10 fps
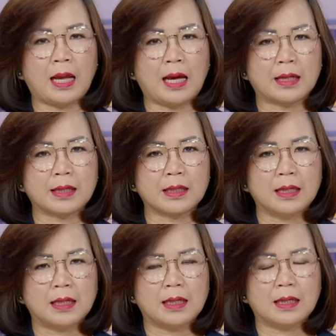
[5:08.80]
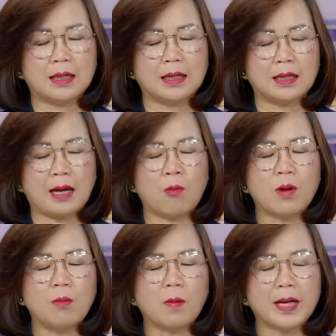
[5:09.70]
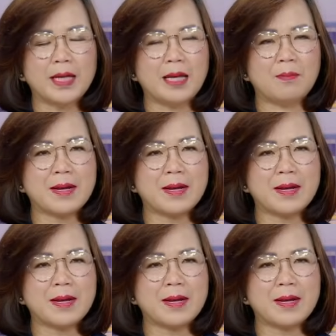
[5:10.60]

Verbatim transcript: là ông có một cái niềm